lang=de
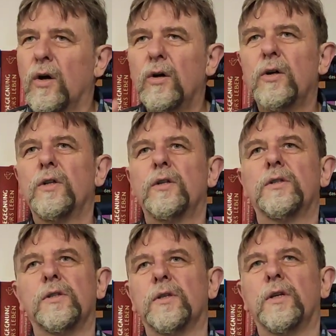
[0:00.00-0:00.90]

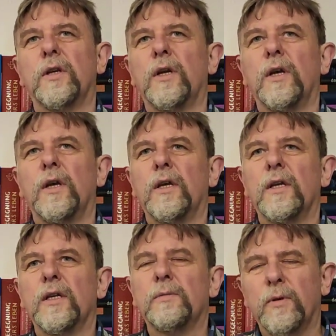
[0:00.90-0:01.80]
Und
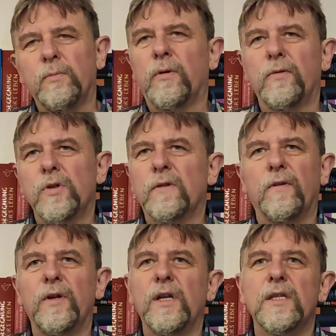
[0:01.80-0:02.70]
es wird bewusst
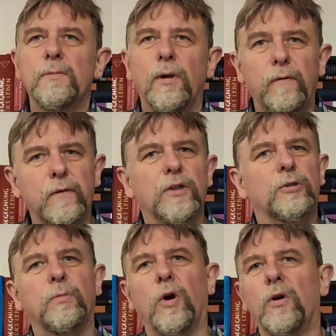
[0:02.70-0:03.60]
von den zwölf
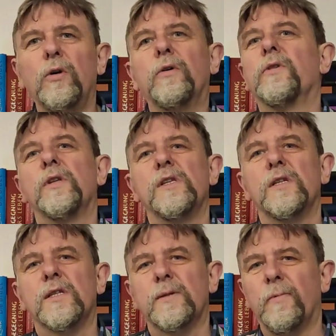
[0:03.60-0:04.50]
gesprochen und
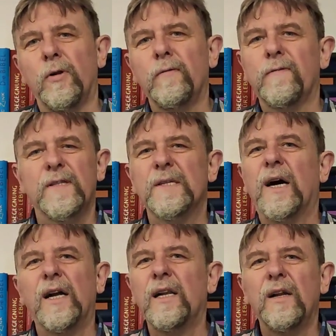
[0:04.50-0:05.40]
diese
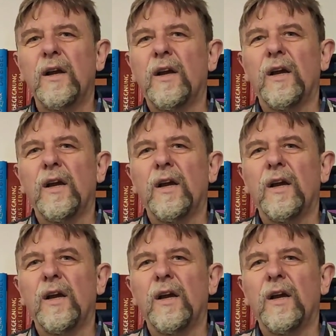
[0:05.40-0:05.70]
Zwölfzahl